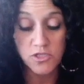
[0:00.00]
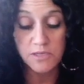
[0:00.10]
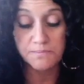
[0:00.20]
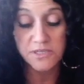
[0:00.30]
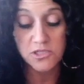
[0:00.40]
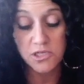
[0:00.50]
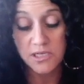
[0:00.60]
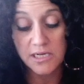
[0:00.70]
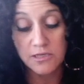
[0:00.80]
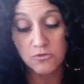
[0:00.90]
cette personne
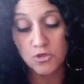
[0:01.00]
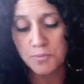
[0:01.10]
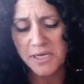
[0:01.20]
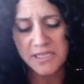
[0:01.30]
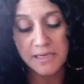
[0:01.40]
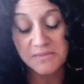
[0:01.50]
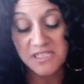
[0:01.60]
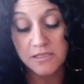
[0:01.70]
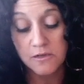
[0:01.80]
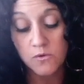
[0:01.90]
à l'entour du printemps, mais
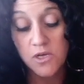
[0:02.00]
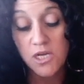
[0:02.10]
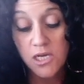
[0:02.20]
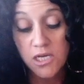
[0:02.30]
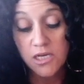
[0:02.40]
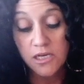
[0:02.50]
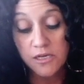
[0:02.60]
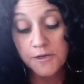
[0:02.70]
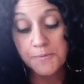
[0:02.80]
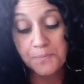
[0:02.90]
sinon,
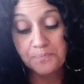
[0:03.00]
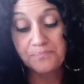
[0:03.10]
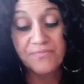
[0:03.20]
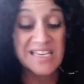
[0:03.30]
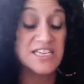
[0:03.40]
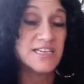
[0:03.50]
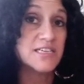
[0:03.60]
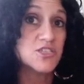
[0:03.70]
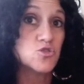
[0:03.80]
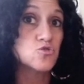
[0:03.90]
euh, il y a
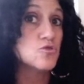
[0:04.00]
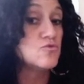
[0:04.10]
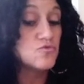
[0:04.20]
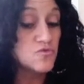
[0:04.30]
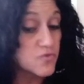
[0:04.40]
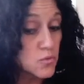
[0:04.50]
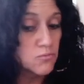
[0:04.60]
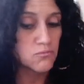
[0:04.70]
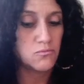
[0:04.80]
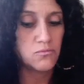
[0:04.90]
quelque chose de nouveau
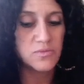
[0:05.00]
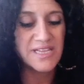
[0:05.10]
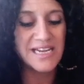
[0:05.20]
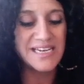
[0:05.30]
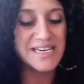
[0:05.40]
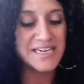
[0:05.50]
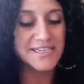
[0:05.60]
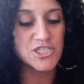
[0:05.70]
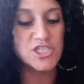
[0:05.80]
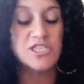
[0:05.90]
dans
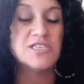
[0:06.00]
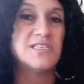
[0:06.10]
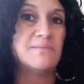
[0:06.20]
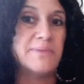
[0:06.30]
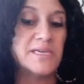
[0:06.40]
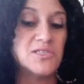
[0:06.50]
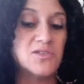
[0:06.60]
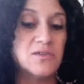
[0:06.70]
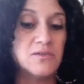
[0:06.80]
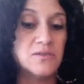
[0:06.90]
l'énergie de cette
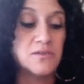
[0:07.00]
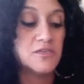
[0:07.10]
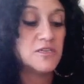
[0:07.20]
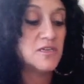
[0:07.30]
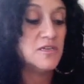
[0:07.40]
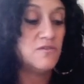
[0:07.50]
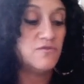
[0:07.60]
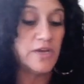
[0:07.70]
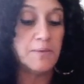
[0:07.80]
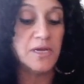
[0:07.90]
personne,
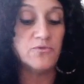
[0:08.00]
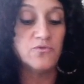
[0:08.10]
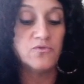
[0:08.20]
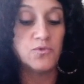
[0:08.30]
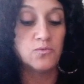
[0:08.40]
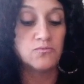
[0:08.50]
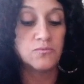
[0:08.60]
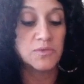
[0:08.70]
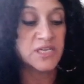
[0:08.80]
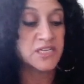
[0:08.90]
vraiment nouveau,
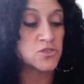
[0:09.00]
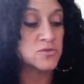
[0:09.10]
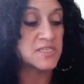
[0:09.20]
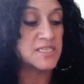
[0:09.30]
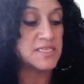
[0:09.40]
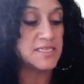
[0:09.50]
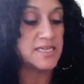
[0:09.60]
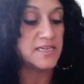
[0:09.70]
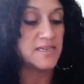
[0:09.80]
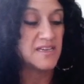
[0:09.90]
quelque chose qui
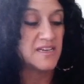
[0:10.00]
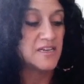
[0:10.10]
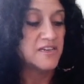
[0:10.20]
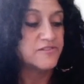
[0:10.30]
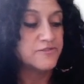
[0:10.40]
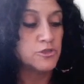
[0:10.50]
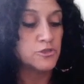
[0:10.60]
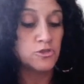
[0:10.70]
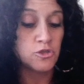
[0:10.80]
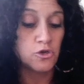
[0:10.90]
naît
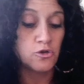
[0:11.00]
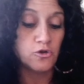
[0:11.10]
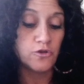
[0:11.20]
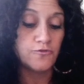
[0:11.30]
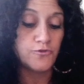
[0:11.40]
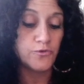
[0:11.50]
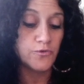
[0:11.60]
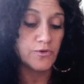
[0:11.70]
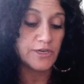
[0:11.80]
le, vieux